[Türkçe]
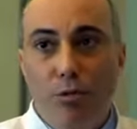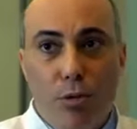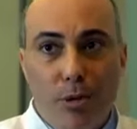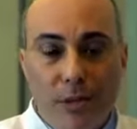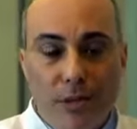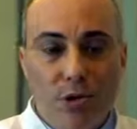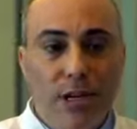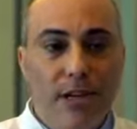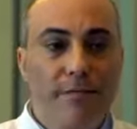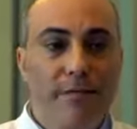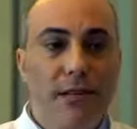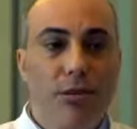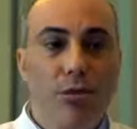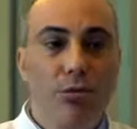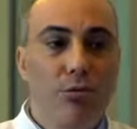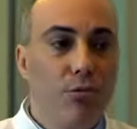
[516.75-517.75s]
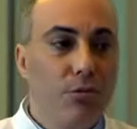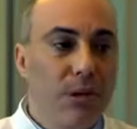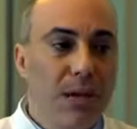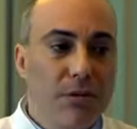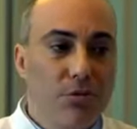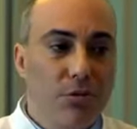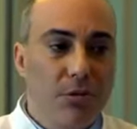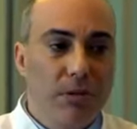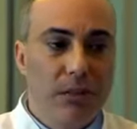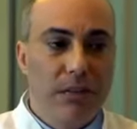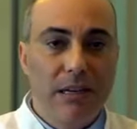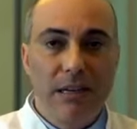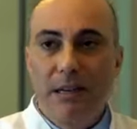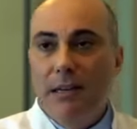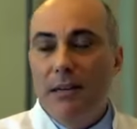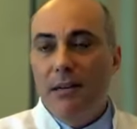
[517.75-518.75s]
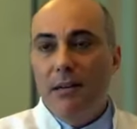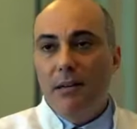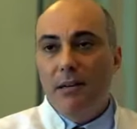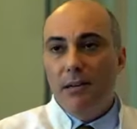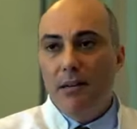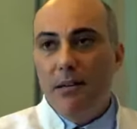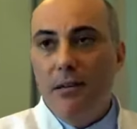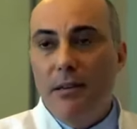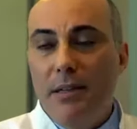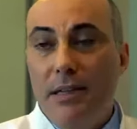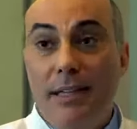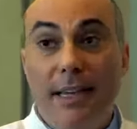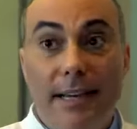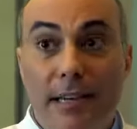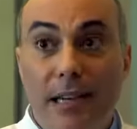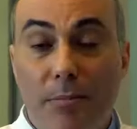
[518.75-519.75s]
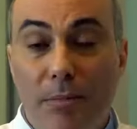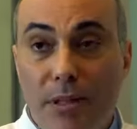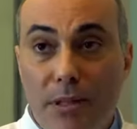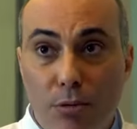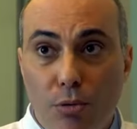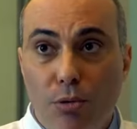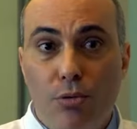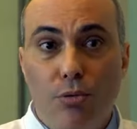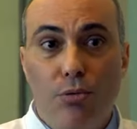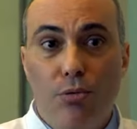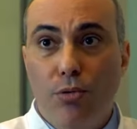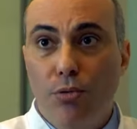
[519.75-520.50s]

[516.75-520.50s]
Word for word: donacak ve donduktan sonra da e, iki ekleminde don,